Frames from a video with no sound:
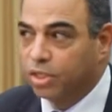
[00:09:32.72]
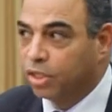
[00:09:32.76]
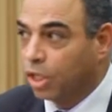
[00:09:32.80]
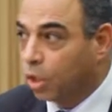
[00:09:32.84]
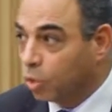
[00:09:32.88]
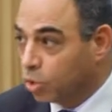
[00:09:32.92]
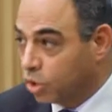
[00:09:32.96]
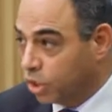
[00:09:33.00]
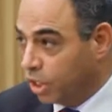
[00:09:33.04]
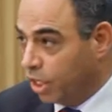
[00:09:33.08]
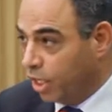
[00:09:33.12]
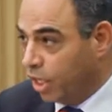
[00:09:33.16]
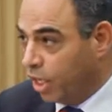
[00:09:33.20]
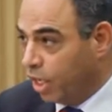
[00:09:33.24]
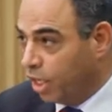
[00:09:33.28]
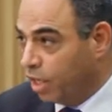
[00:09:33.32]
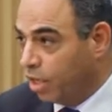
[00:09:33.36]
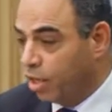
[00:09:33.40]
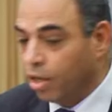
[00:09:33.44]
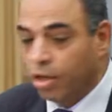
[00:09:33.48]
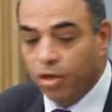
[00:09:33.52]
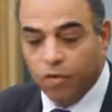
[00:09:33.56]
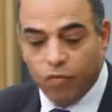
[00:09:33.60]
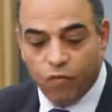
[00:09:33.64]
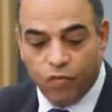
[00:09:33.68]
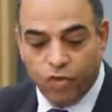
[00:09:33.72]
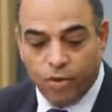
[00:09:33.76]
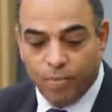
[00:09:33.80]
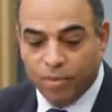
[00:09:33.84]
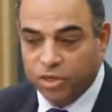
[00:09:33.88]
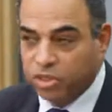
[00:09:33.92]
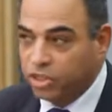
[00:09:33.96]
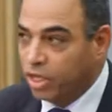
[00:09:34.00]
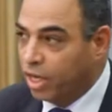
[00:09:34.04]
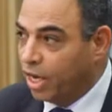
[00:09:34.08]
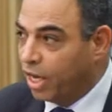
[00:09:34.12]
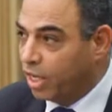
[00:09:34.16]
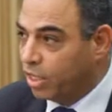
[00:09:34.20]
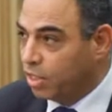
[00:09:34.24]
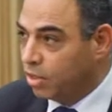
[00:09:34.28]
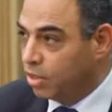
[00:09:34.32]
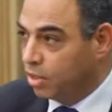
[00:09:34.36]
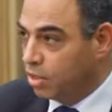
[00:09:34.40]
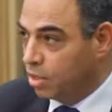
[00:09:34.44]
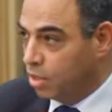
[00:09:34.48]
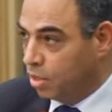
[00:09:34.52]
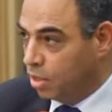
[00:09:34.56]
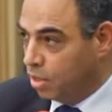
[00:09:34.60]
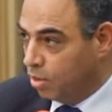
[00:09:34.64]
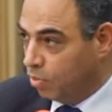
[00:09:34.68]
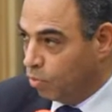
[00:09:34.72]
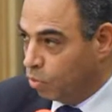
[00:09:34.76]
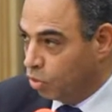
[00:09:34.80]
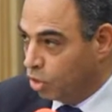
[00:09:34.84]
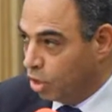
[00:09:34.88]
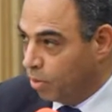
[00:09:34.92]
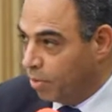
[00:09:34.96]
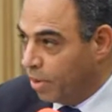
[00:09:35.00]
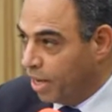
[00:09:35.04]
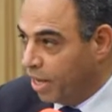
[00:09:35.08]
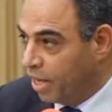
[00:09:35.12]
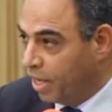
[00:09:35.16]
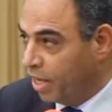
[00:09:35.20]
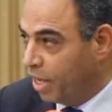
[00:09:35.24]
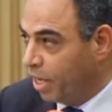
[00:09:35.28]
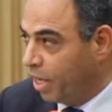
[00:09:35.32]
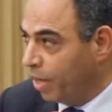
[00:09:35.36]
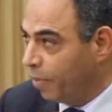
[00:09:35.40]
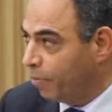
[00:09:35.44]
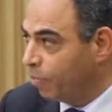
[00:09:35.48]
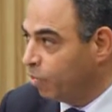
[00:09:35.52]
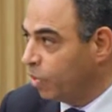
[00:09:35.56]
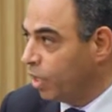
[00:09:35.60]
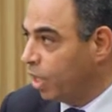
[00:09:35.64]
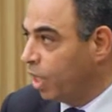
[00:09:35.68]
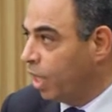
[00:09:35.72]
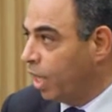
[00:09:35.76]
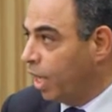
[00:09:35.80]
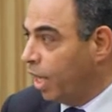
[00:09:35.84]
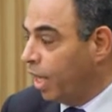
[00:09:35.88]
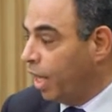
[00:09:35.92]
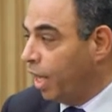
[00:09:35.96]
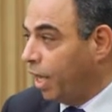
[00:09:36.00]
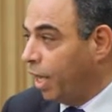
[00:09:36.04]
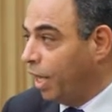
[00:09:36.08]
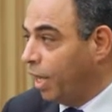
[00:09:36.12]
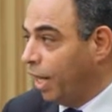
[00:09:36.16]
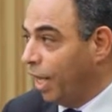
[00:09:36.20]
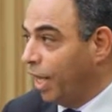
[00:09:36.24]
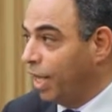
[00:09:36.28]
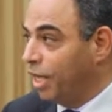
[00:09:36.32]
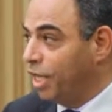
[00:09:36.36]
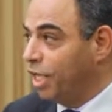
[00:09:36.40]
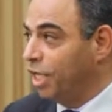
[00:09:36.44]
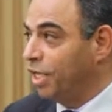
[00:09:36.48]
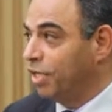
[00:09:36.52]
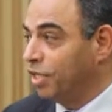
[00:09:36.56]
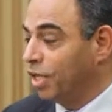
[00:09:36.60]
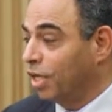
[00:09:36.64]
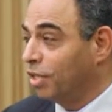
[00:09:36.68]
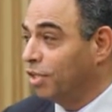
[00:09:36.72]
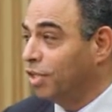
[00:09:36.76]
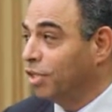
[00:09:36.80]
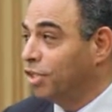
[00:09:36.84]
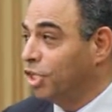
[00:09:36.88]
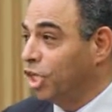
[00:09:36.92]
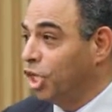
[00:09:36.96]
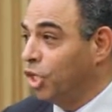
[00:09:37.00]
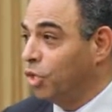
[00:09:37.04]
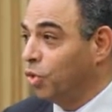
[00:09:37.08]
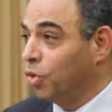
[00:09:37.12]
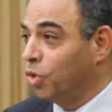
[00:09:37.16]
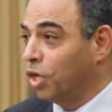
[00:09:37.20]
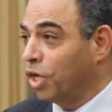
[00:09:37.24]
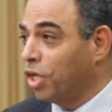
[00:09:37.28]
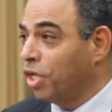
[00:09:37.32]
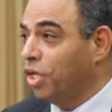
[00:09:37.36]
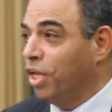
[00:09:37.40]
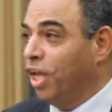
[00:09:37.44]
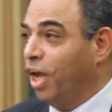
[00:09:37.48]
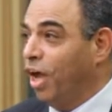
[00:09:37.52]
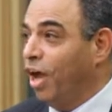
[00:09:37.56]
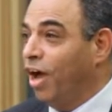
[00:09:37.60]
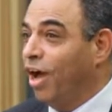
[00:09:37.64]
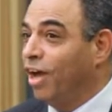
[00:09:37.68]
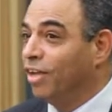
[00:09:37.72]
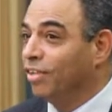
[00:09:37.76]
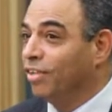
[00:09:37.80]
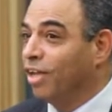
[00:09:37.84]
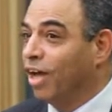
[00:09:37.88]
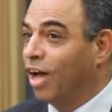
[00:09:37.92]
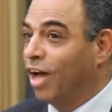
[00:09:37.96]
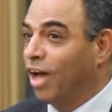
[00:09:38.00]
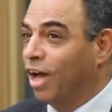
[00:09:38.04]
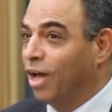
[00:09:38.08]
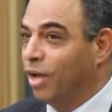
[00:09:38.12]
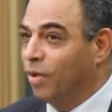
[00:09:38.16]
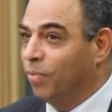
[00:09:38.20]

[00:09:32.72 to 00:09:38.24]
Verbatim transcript: توصية في مجالات متباينة الآلية تقتضي أنه نقنع أعضاء